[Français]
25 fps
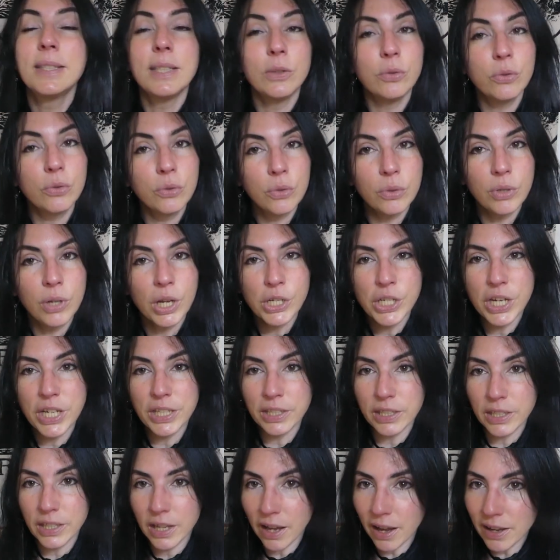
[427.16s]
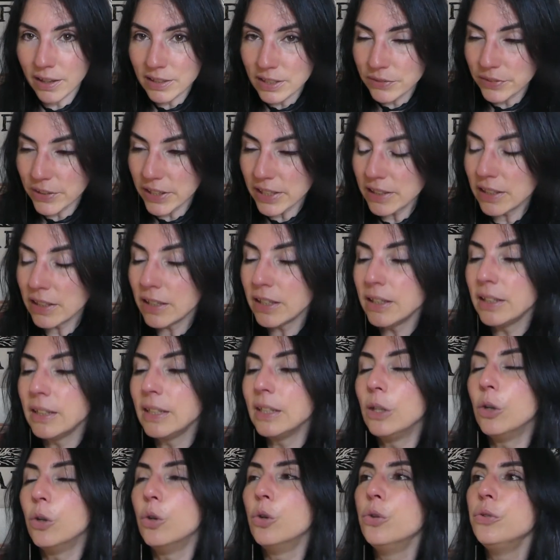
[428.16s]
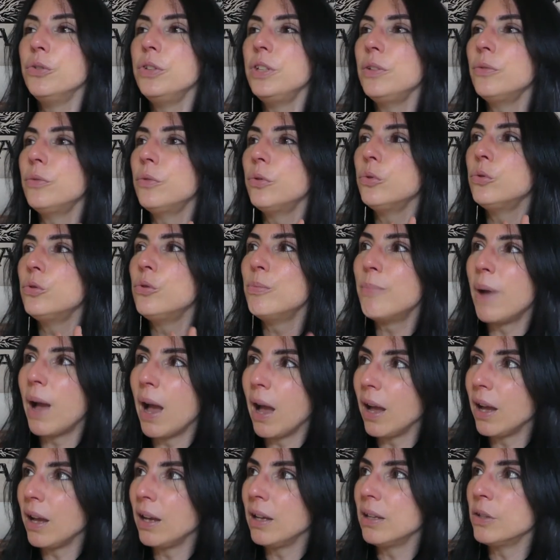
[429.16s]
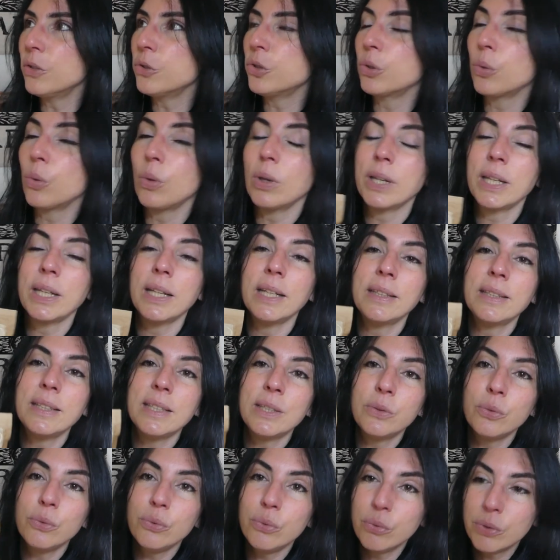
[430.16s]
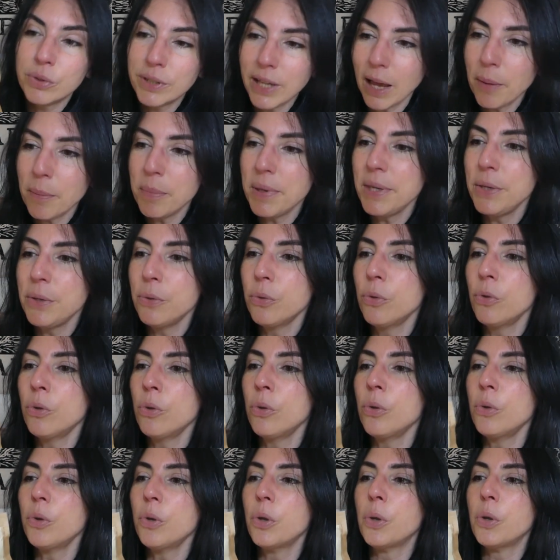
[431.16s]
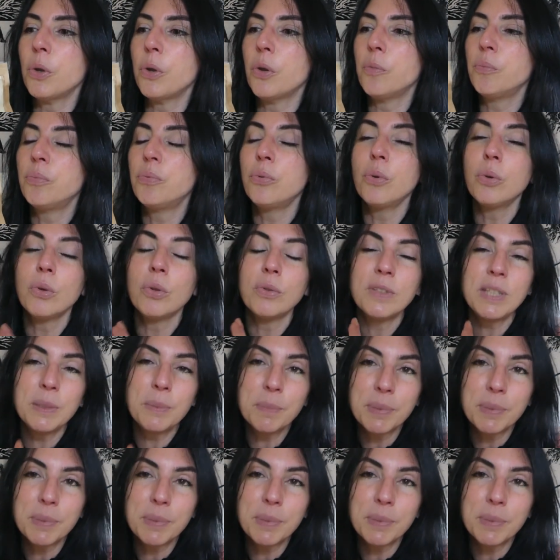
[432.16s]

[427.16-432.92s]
du collagène grass-fed. Au niveau du marin, je crois qu'il est issu du cabillaud. Euh, pour le type